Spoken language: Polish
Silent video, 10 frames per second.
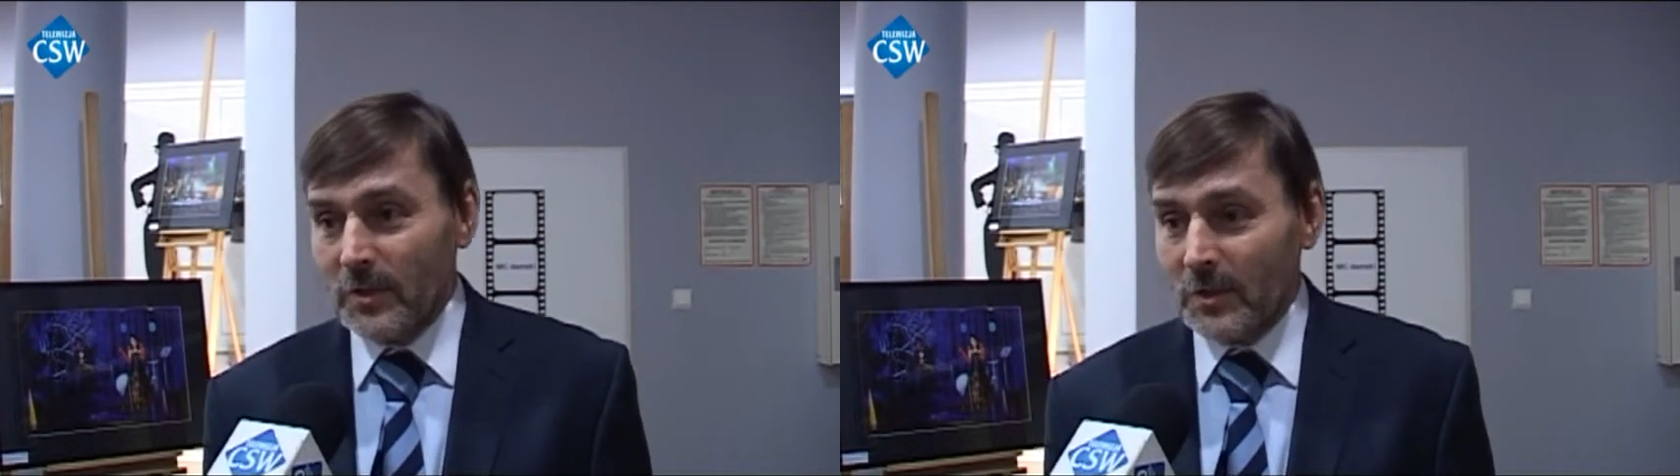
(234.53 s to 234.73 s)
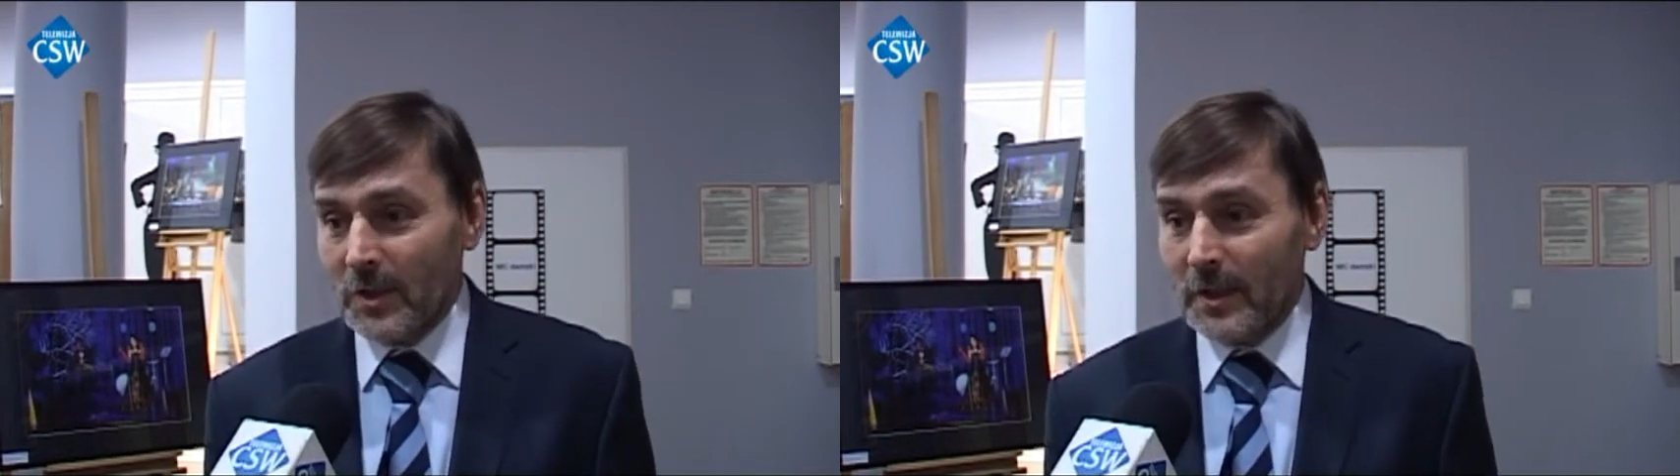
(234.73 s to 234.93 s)

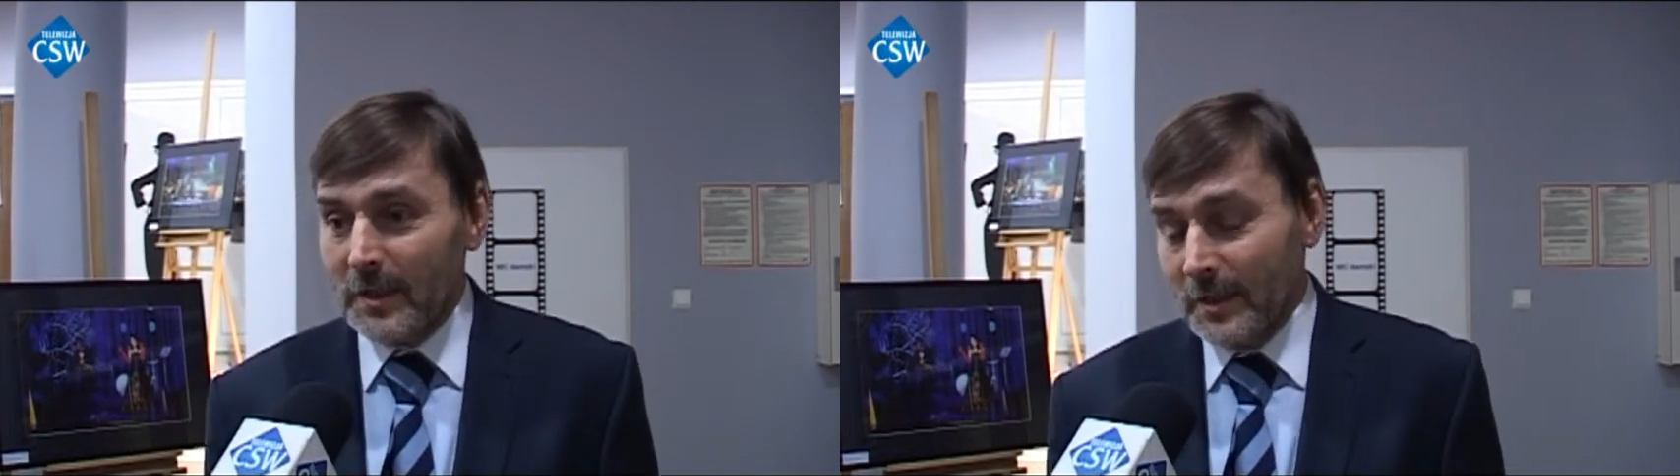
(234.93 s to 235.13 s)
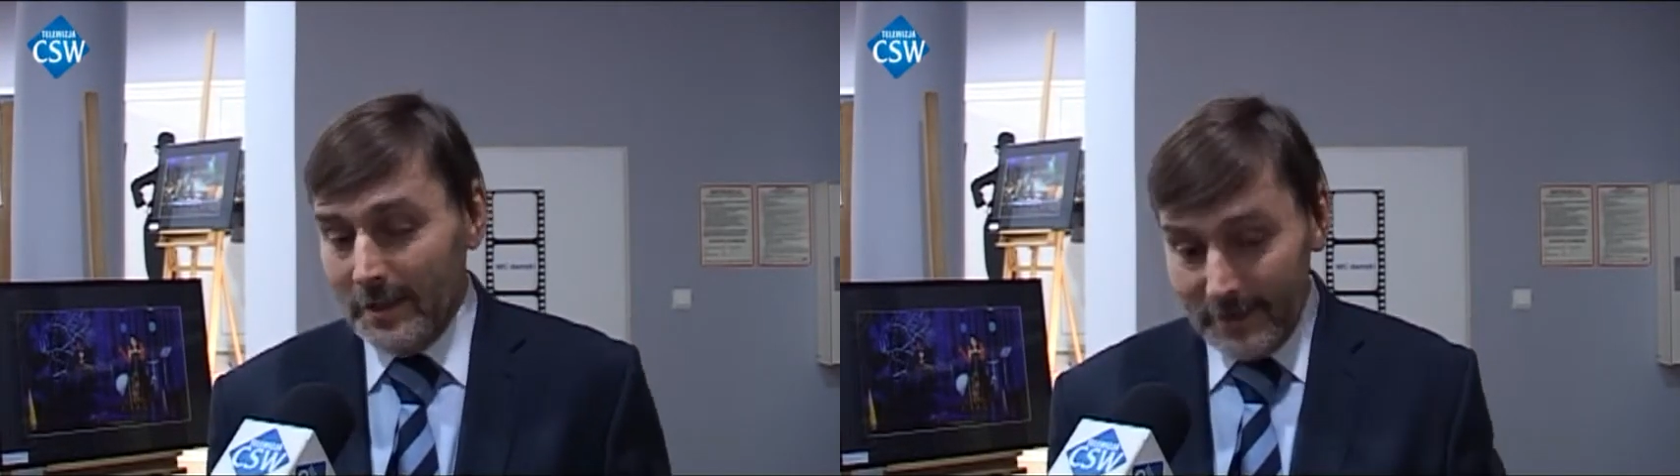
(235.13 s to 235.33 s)

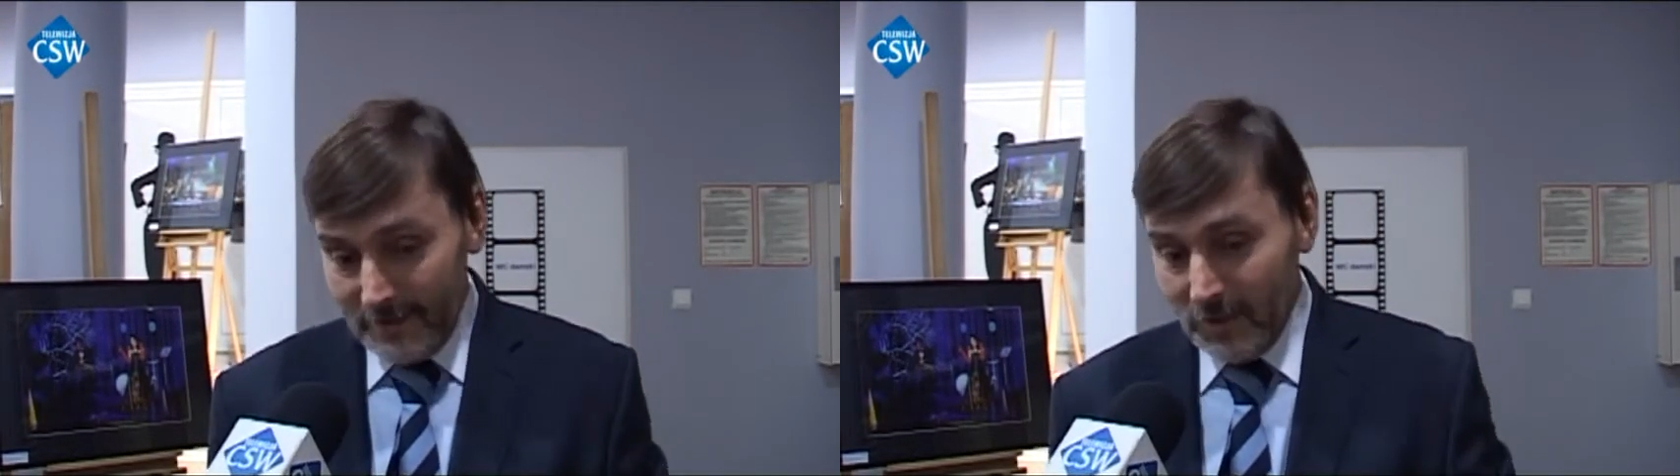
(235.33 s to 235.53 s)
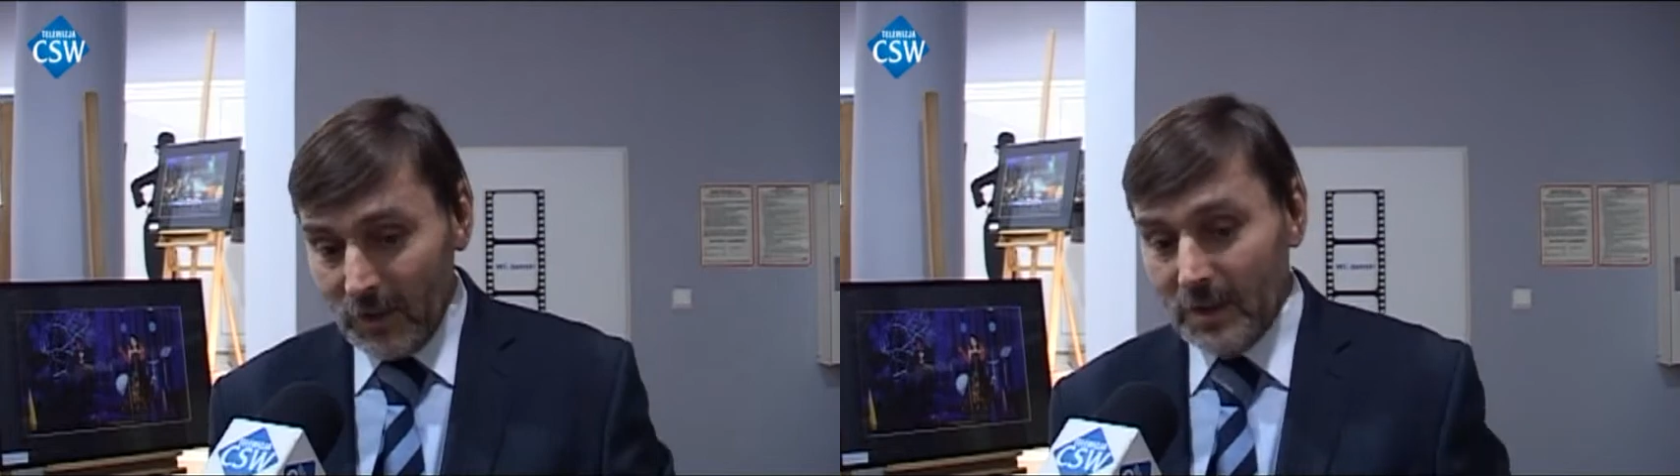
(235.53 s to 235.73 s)
jeżeli
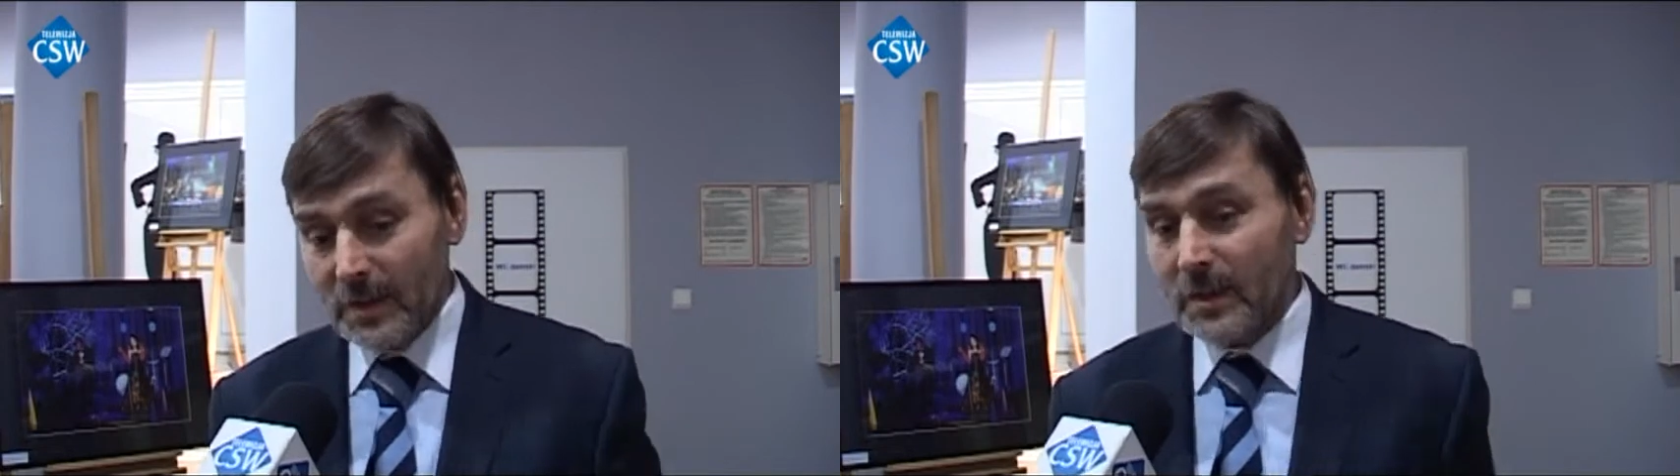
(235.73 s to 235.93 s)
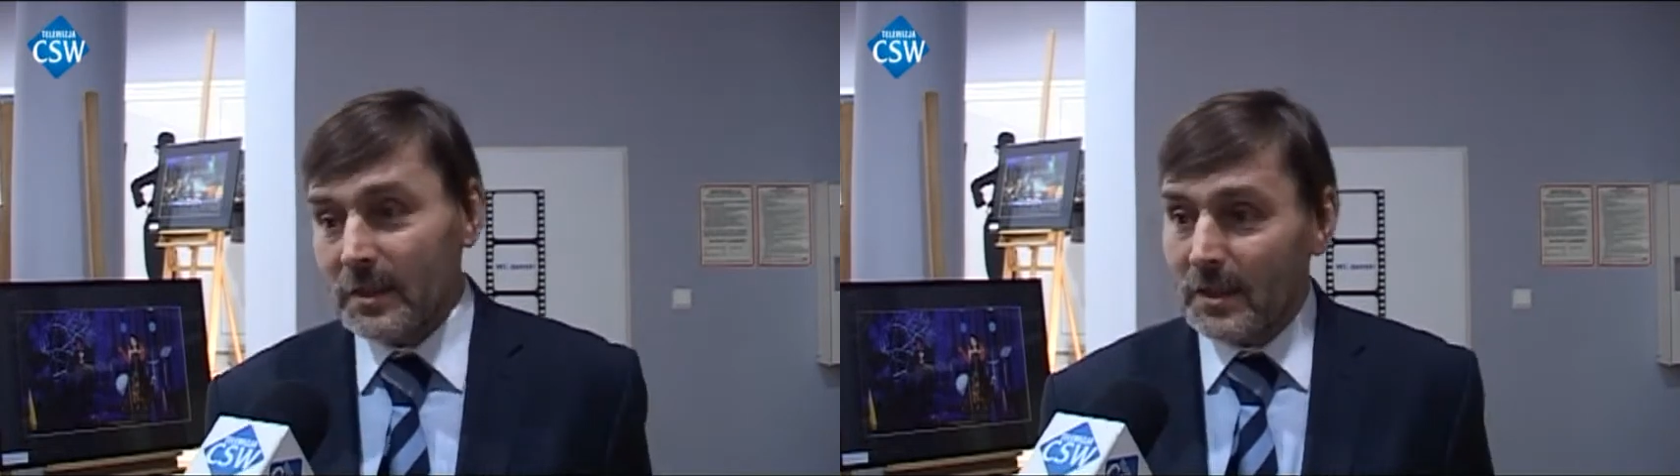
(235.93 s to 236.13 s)
się
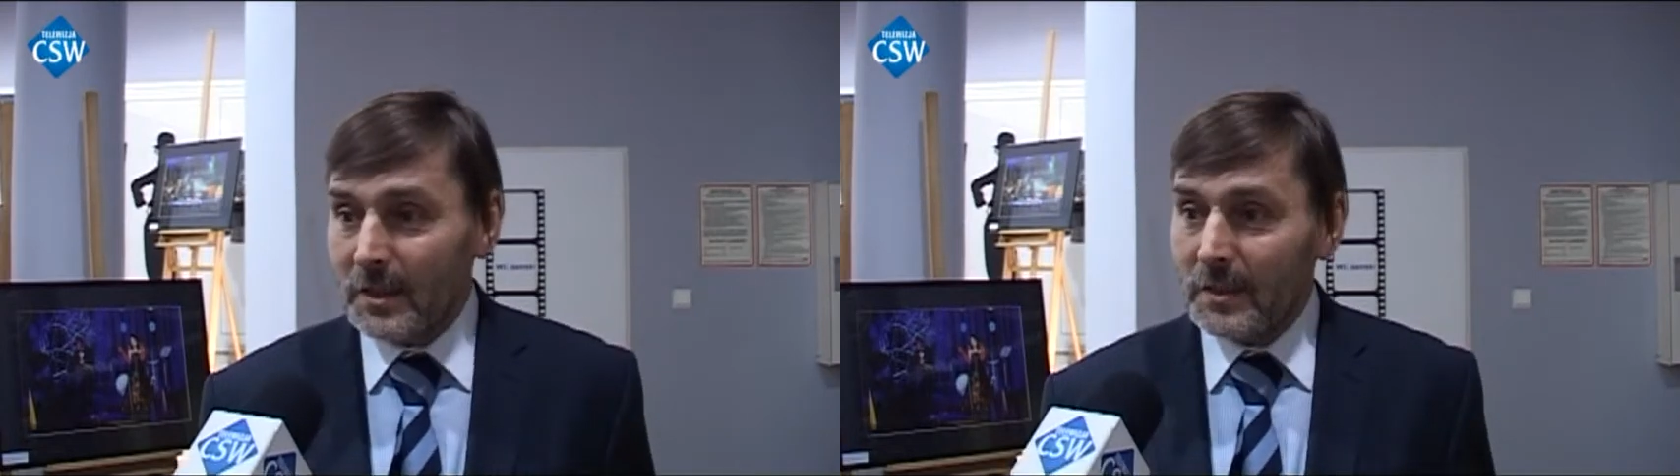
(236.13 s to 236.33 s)
z,